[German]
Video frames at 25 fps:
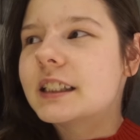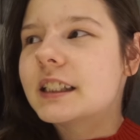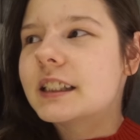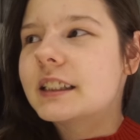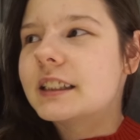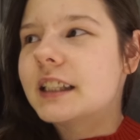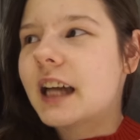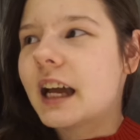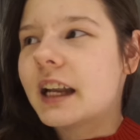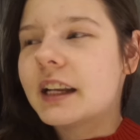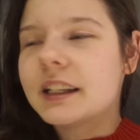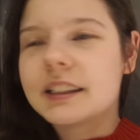
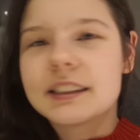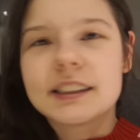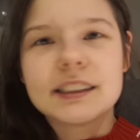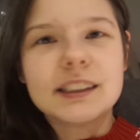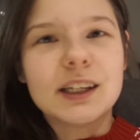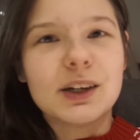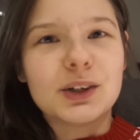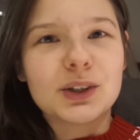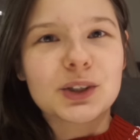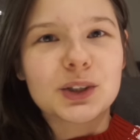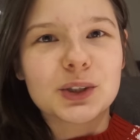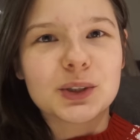dann
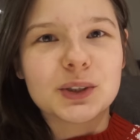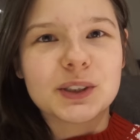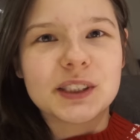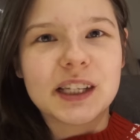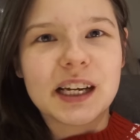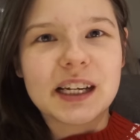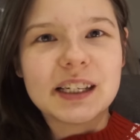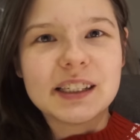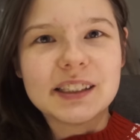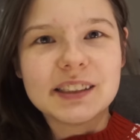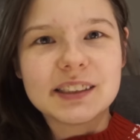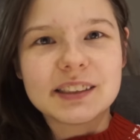sind auch schon die
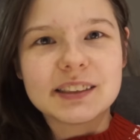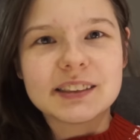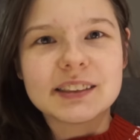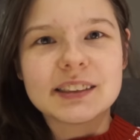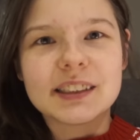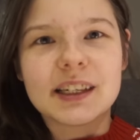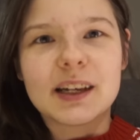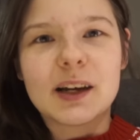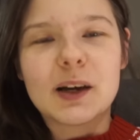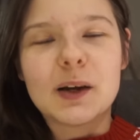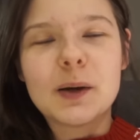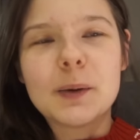anderen
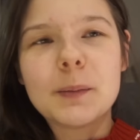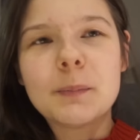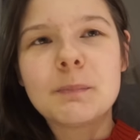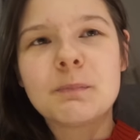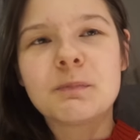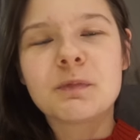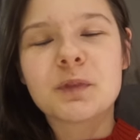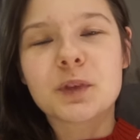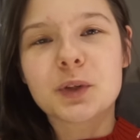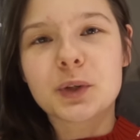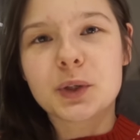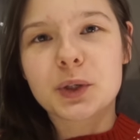da.
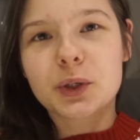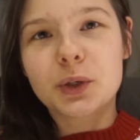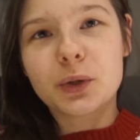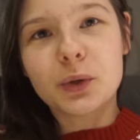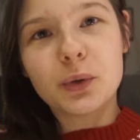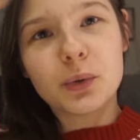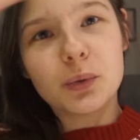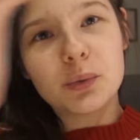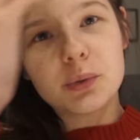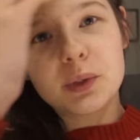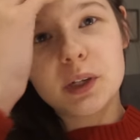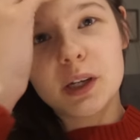Durch
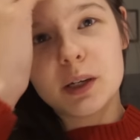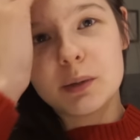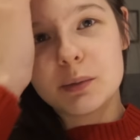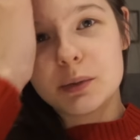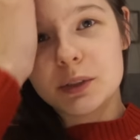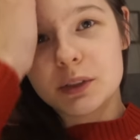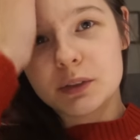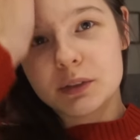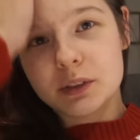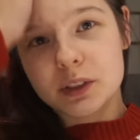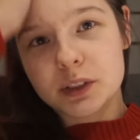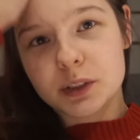Corona
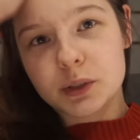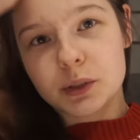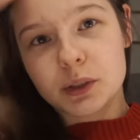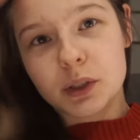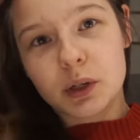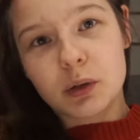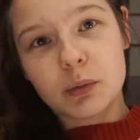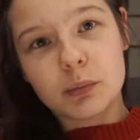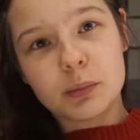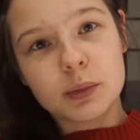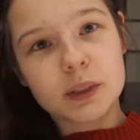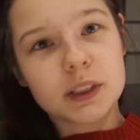müssen wir uns natürlich
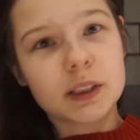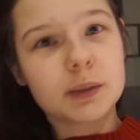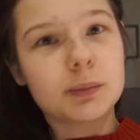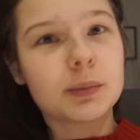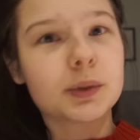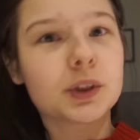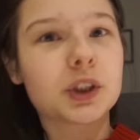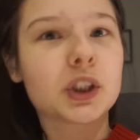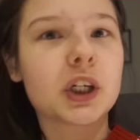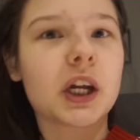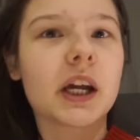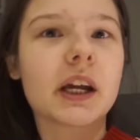auch ein bisschen
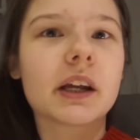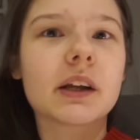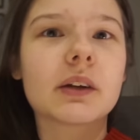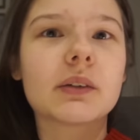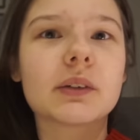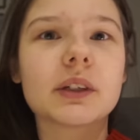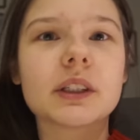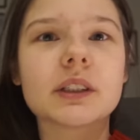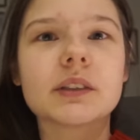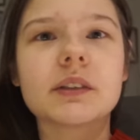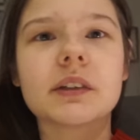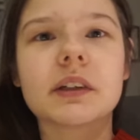beschränken
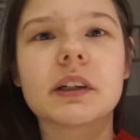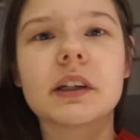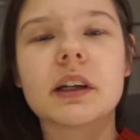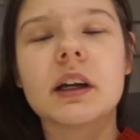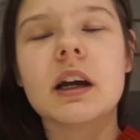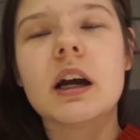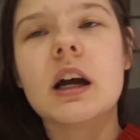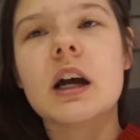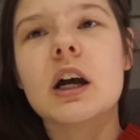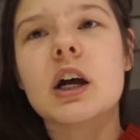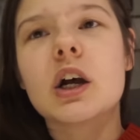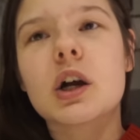und deswegen
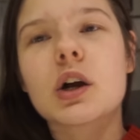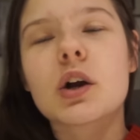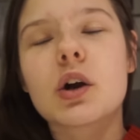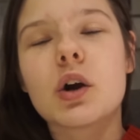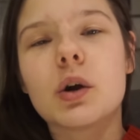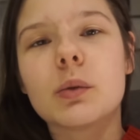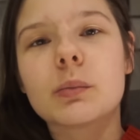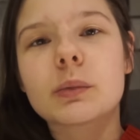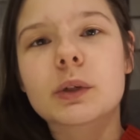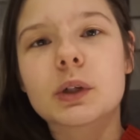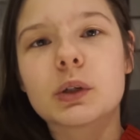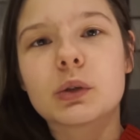
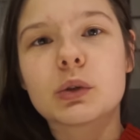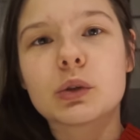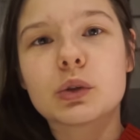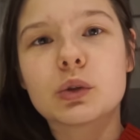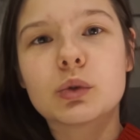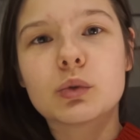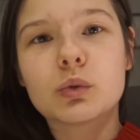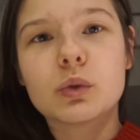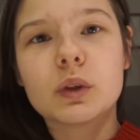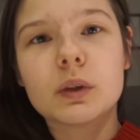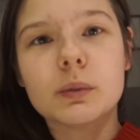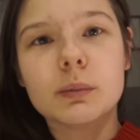kommt auch
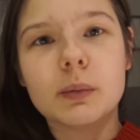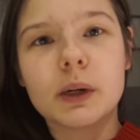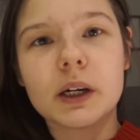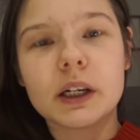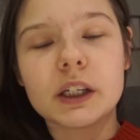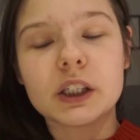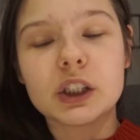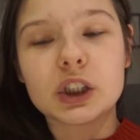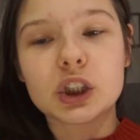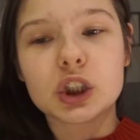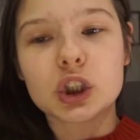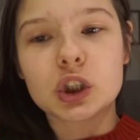nur
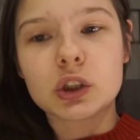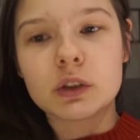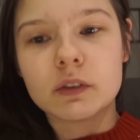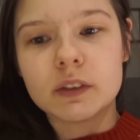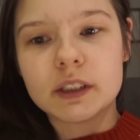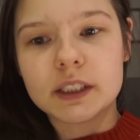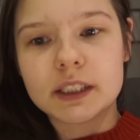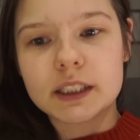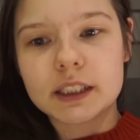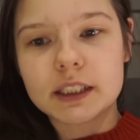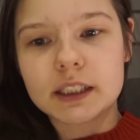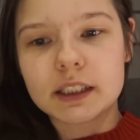meine
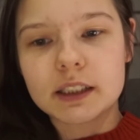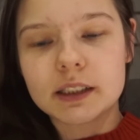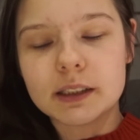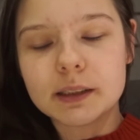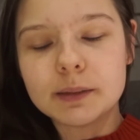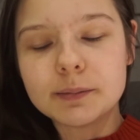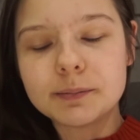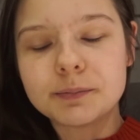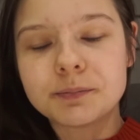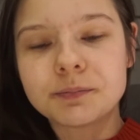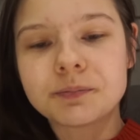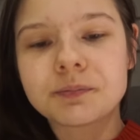Schwester.
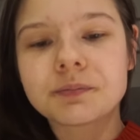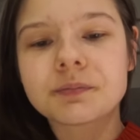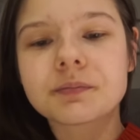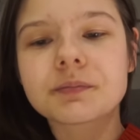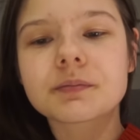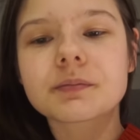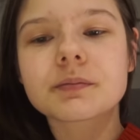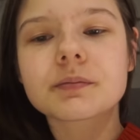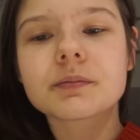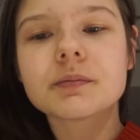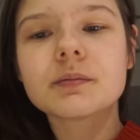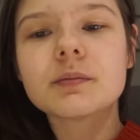
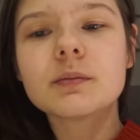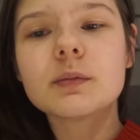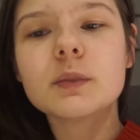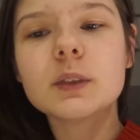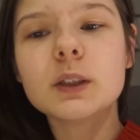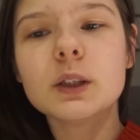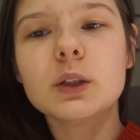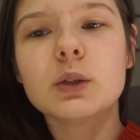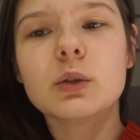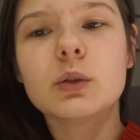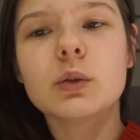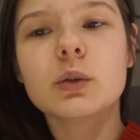
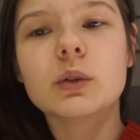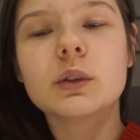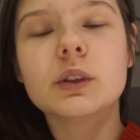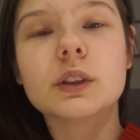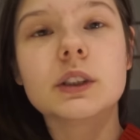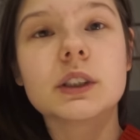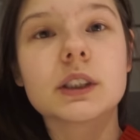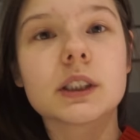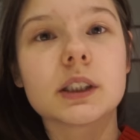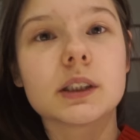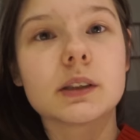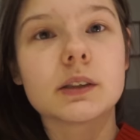
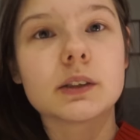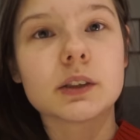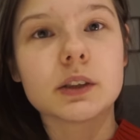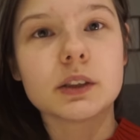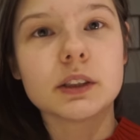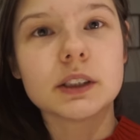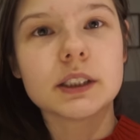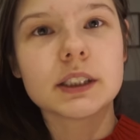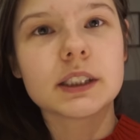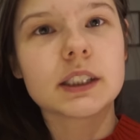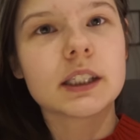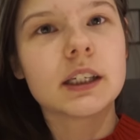Und äh,
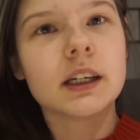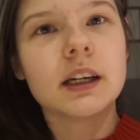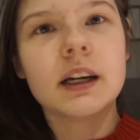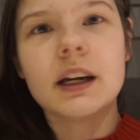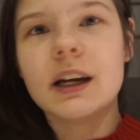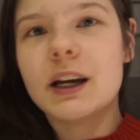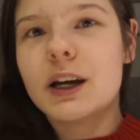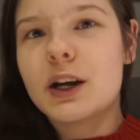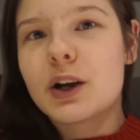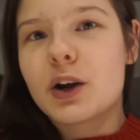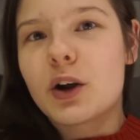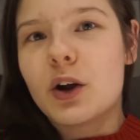sonst
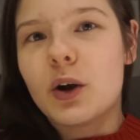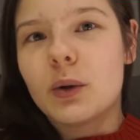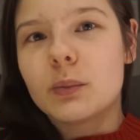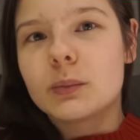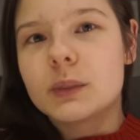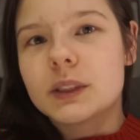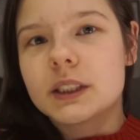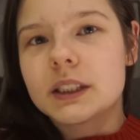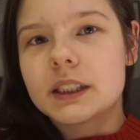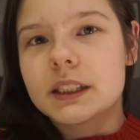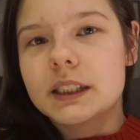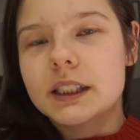
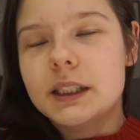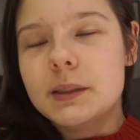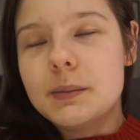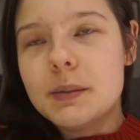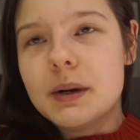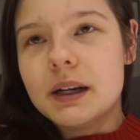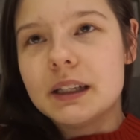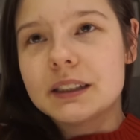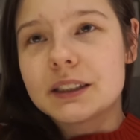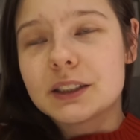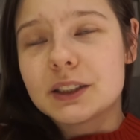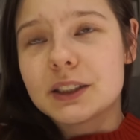kommt
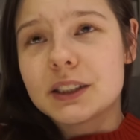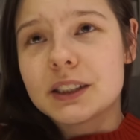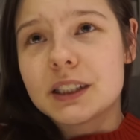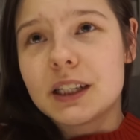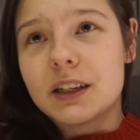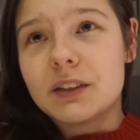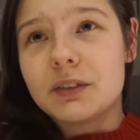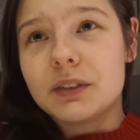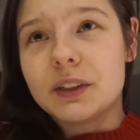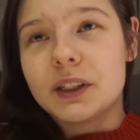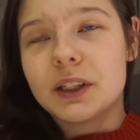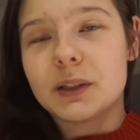niemand, sonst
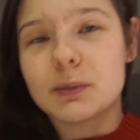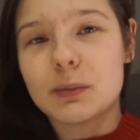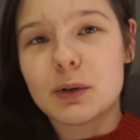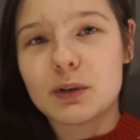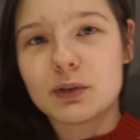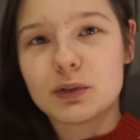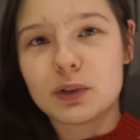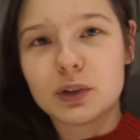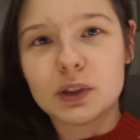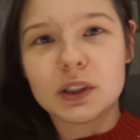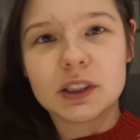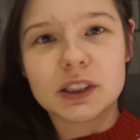haben wir hier immer
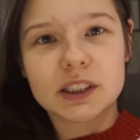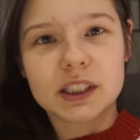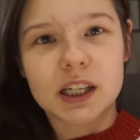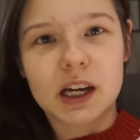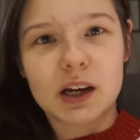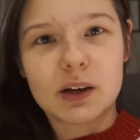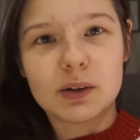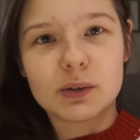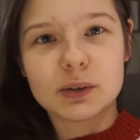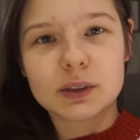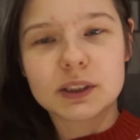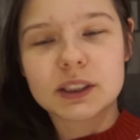volles
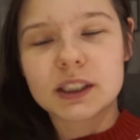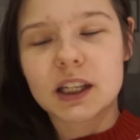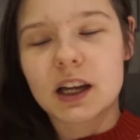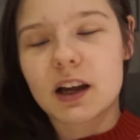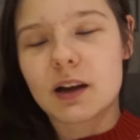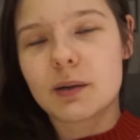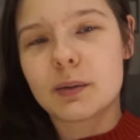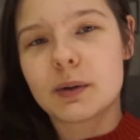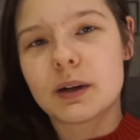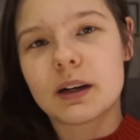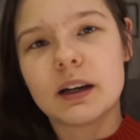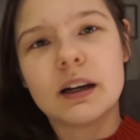Haus,
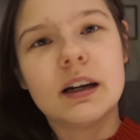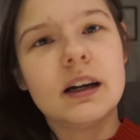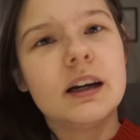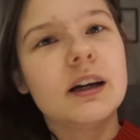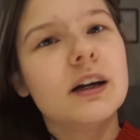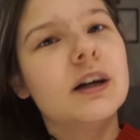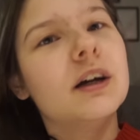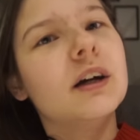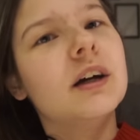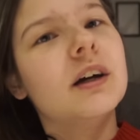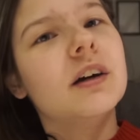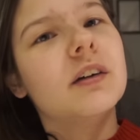aber
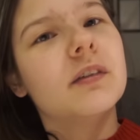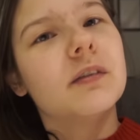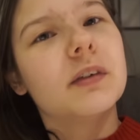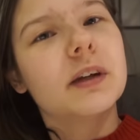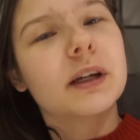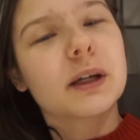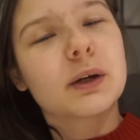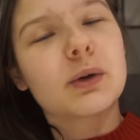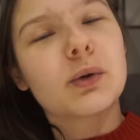wegen